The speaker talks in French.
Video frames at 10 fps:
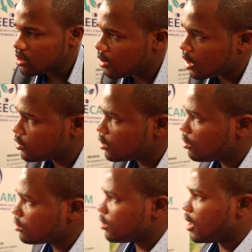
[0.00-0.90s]
Nous nous rendu
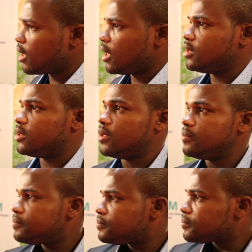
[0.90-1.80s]
compte qu'en réalité,
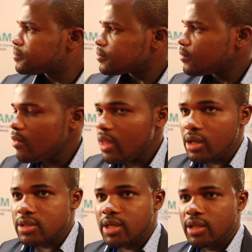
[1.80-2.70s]

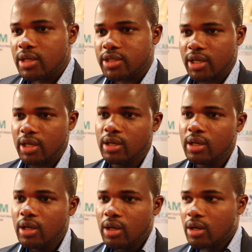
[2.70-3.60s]
ces déchets,
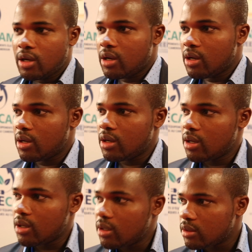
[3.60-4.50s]

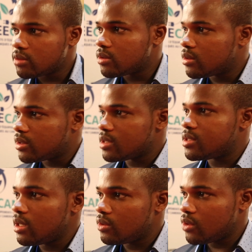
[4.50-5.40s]
euh, c'est
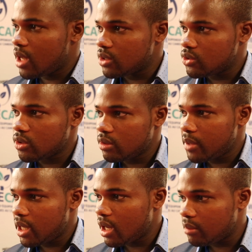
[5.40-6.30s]
certes dangereux,
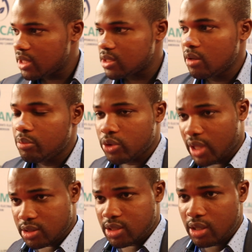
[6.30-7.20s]
mais également ça a un
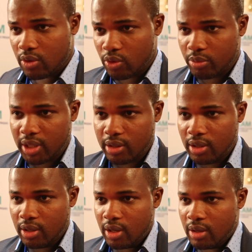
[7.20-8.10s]
potentiel économique.
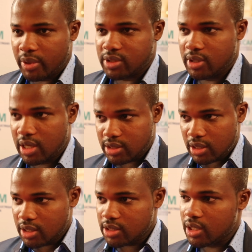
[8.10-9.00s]
Parce que dans
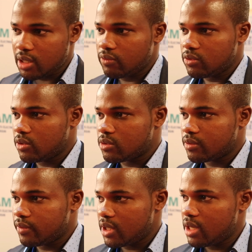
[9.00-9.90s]
ces déchets, vous
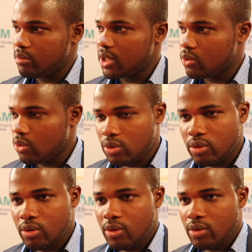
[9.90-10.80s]
retrouverez des
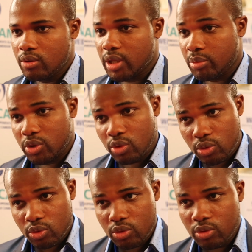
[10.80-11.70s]
métaux, des métaux
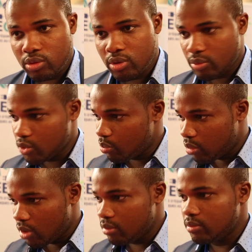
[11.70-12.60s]
lourds comme le
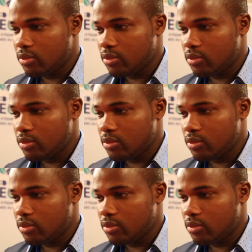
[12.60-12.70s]
plomb,